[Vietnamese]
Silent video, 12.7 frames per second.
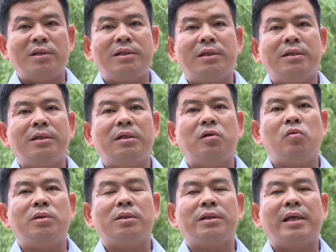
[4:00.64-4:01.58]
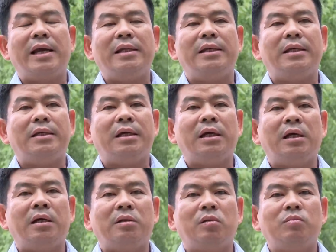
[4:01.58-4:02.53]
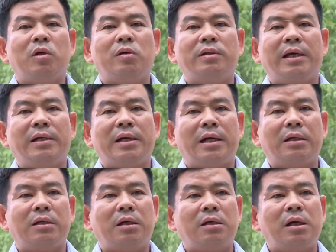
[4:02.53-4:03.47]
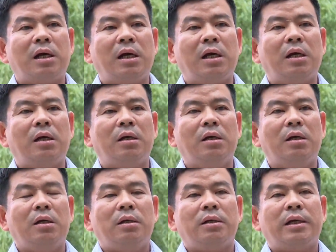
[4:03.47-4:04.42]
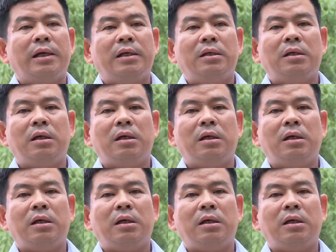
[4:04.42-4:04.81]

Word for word: quá trình nghiên cứu thực tế thì chúng tôi thấy rằng đó là cái